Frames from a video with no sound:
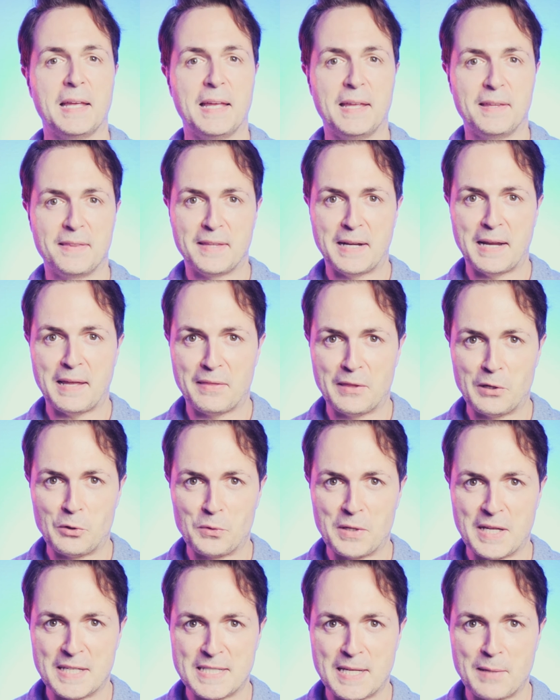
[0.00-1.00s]
Entre hacer
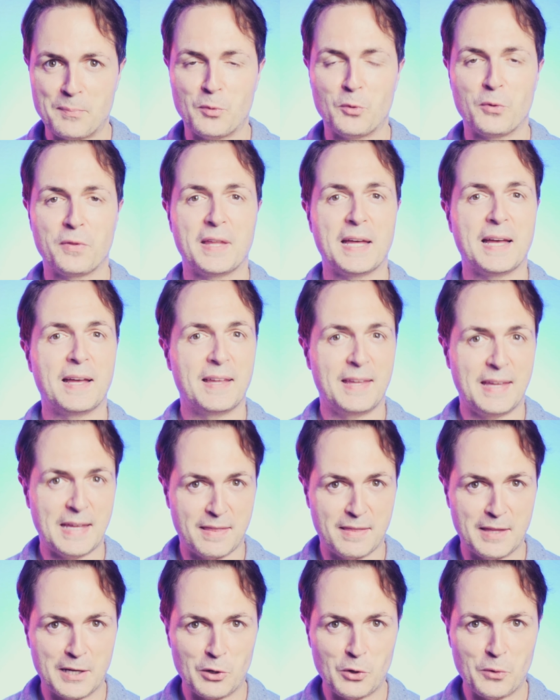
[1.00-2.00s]
una chapuza y
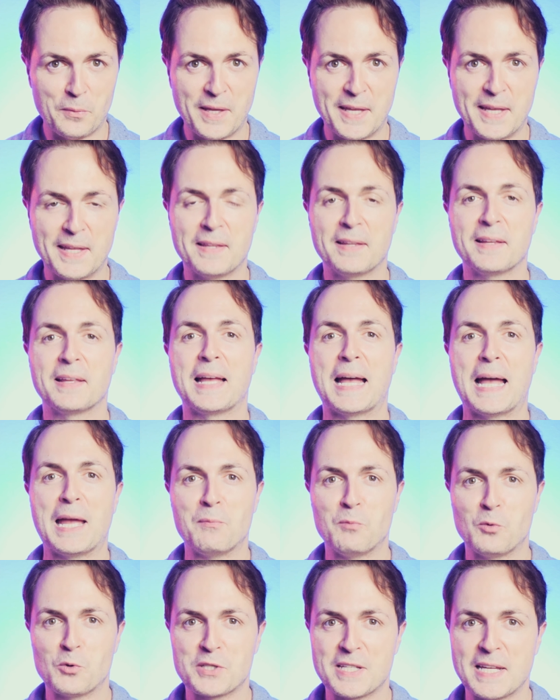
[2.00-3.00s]
hacerlo bien
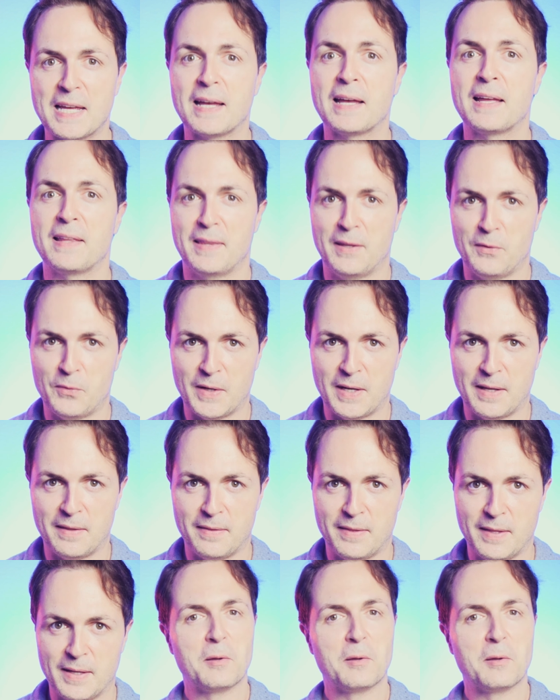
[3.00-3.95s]
hay mucha diferencia.